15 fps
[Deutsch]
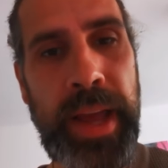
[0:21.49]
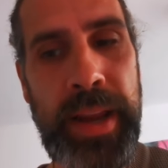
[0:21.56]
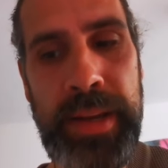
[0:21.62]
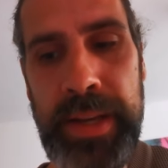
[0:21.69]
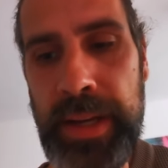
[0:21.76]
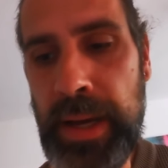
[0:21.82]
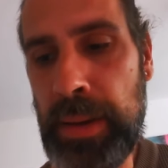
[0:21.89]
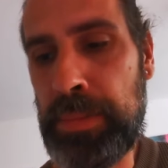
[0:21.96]

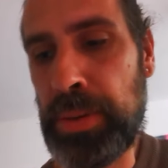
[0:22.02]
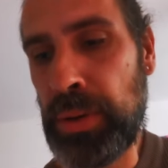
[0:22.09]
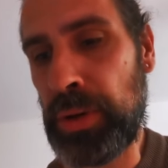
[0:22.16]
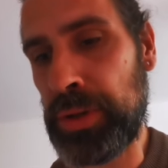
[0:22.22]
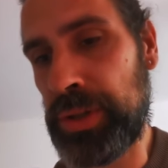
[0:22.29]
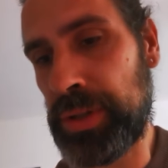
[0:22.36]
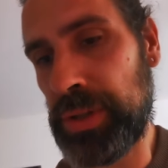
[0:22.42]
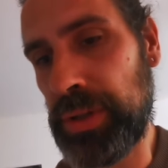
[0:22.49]
Handy
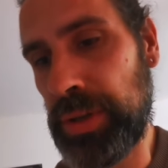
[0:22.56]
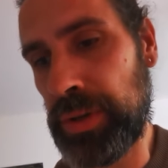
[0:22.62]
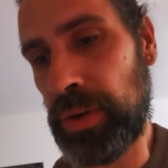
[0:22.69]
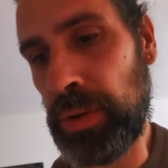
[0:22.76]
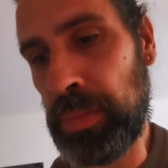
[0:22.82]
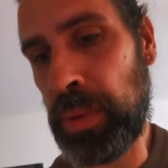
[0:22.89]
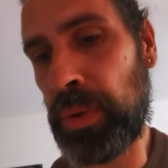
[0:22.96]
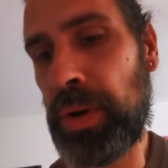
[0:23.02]
kaputt,
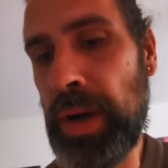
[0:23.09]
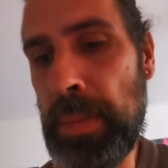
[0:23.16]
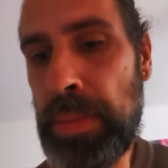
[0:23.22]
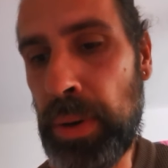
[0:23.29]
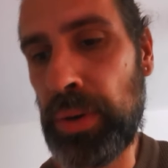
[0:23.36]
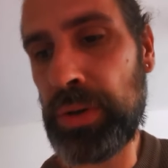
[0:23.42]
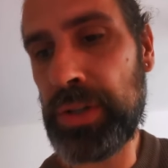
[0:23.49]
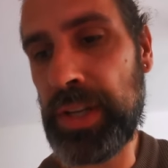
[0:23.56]
Notebook
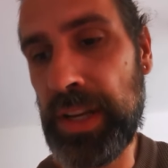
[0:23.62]
kaputt,